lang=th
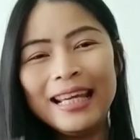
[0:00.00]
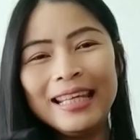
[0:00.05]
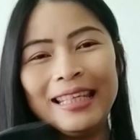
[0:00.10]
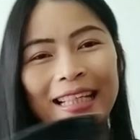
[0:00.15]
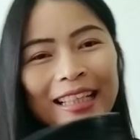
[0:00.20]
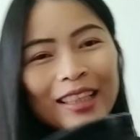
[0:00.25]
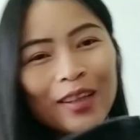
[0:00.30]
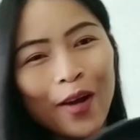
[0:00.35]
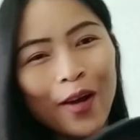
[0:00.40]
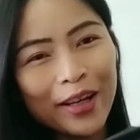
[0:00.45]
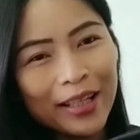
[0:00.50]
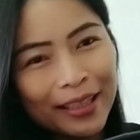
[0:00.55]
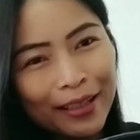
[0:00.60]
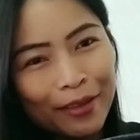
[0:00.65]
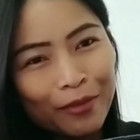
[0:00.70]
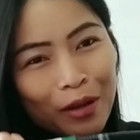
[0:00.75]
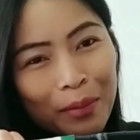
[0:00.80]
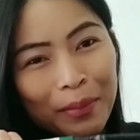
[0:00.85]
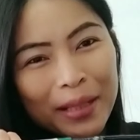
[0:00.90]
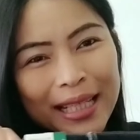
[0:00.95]
อย่างน้อยถ้าเกิ
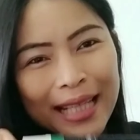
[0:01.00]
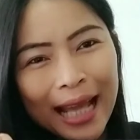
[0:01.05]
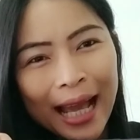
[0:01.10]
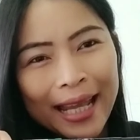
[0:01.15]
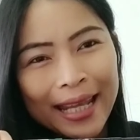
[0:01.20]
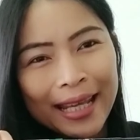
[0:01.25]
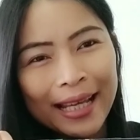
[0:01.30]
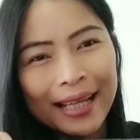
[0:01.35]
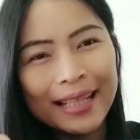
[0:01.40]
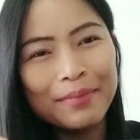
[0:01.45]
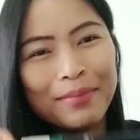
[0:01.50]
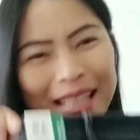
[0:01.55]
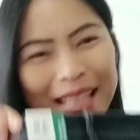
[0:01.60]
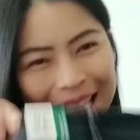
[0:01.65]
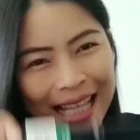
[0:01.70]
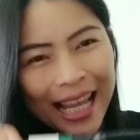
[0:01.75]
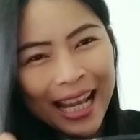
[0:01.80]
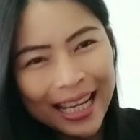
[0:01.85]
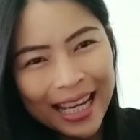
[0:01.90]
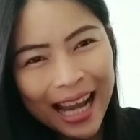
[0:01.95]
ดว่ามันใหญ่มัน
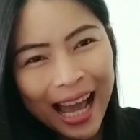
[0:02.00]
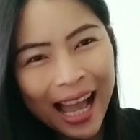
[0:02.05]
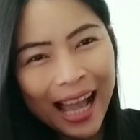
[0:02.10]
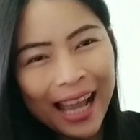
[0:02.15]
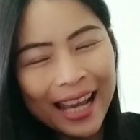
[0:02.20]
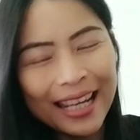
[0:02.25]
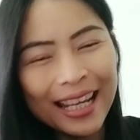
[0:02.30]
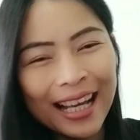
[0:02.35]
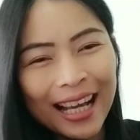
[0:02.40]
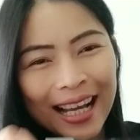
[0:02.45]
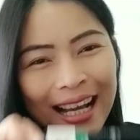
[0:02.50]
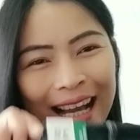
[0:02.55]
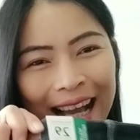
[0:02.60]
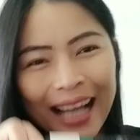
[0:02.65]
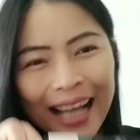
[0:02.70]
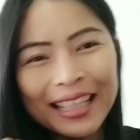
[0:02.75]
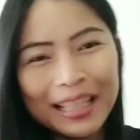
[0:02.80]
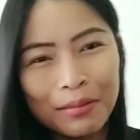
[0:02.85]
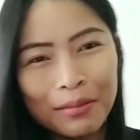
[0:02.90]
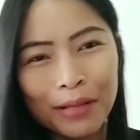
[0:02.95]
ใส่ได้นะคะคา
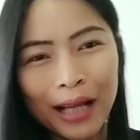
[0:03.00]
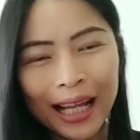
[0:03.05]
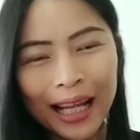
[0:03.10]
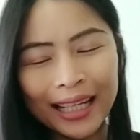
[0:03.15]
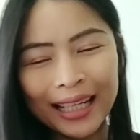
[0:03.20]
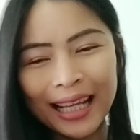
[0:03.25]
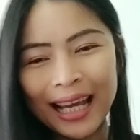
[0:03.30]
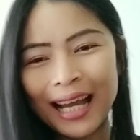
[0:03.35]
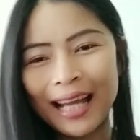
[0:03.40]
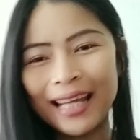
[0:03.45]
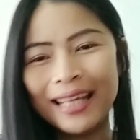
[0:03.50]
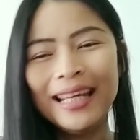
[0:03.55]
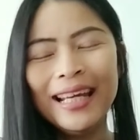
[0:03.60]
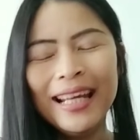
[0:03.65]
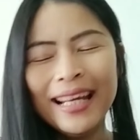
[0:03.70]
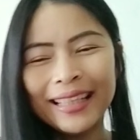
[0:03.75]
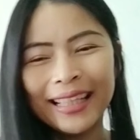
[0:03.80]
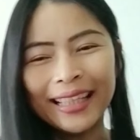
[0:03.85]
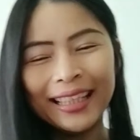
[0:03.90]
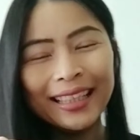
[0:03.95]
ดเข็มขัดได้
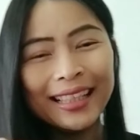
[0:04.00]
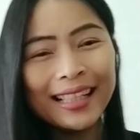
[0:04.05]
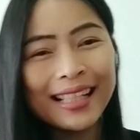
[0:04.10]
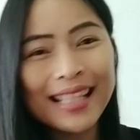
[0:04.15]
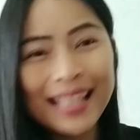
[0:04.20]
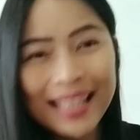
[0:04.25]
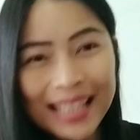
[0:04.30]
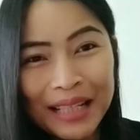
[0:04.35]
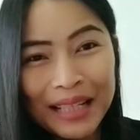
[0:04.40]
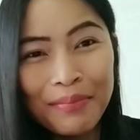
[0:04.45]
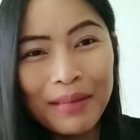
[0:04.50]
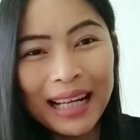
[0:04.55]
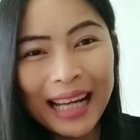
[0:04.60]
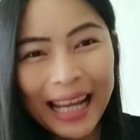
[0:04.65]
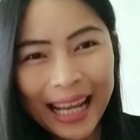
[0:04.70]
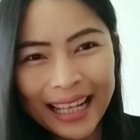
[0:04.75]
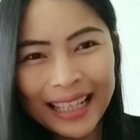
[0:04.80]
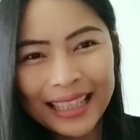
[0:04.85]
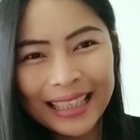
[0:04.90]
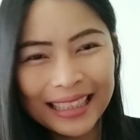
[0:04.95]
แต่ถ้าเกิดซื้อมา
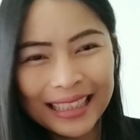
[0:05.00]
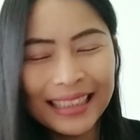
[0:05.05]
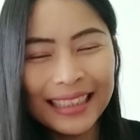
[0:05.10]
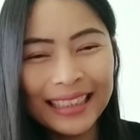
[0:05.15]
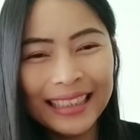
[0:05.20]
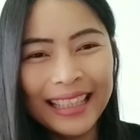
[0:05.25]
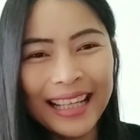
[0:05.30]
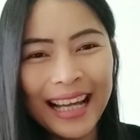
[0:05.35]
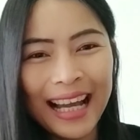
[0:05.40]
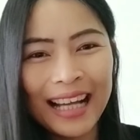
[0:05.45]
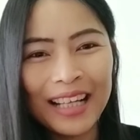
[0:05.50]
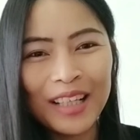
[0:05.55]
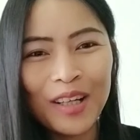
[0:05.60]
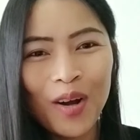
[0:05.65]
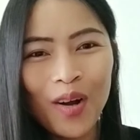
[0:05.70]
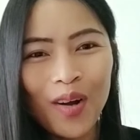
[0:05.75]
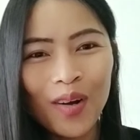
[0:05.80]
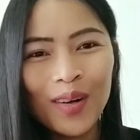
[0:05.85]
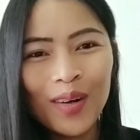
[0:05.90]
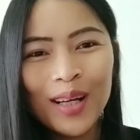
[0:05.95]
เล็กเกินนะคะ
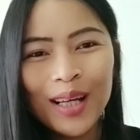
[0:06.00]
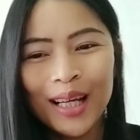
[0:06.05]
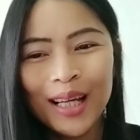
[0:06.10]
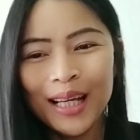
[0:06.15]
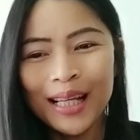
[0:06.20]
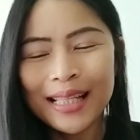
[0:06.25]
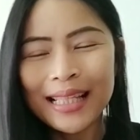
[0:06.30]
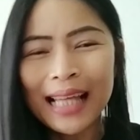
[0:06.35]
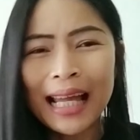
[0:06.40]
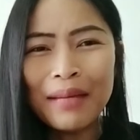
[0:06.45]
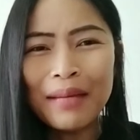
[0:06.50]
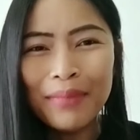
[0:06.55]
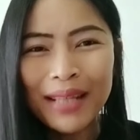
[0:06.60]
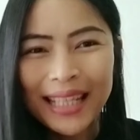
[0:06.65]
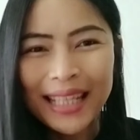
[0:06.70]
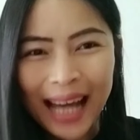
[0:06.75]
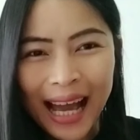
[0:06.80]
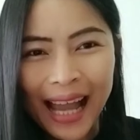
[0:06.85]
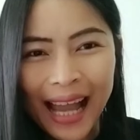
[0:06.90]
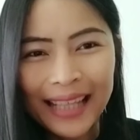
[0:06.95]
ก็ใส่ไม่
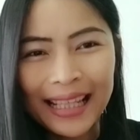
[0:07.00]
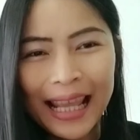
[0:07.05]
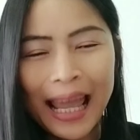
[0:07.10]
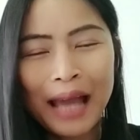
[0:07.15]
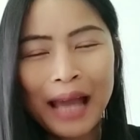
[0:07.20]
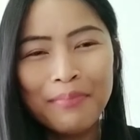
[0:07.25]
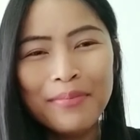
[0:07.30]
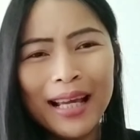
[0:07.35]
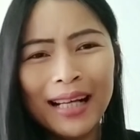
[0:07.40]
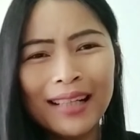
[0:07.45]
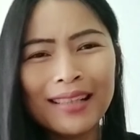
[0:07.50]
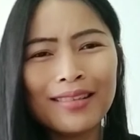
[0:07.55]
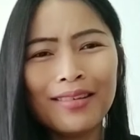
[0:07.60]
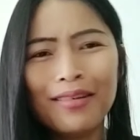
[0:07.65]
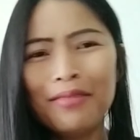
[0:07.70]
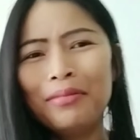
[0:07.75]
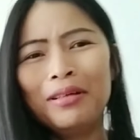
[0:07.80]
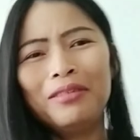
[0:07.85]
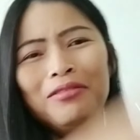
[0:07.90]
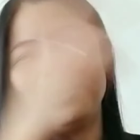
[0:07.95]
ได้แถมยังต้อ
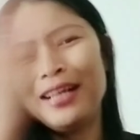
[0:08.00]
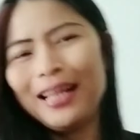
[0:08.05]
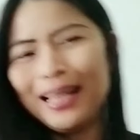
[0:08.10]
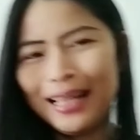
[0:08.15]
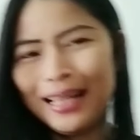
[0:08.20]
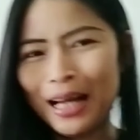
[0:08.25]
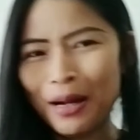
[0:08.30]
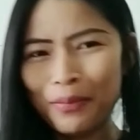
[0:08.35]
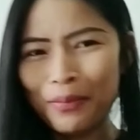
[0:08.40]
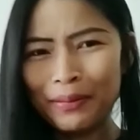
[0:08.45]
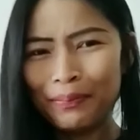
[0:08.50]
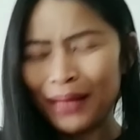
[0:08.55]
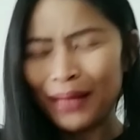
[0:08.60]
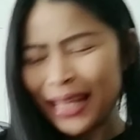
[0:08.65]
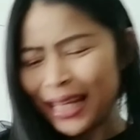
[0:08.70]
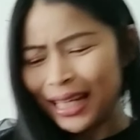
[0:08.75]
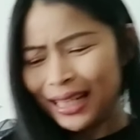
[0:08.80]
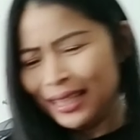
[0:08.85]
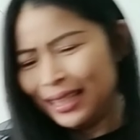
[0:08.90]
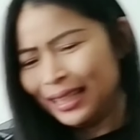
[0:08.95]
งแบบว่าเอาไปเป
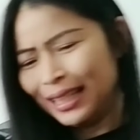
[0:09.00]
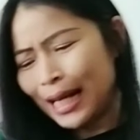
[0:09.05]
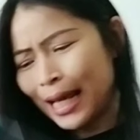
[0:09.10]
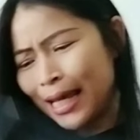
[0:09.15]
ลี่ยนหรืออะไร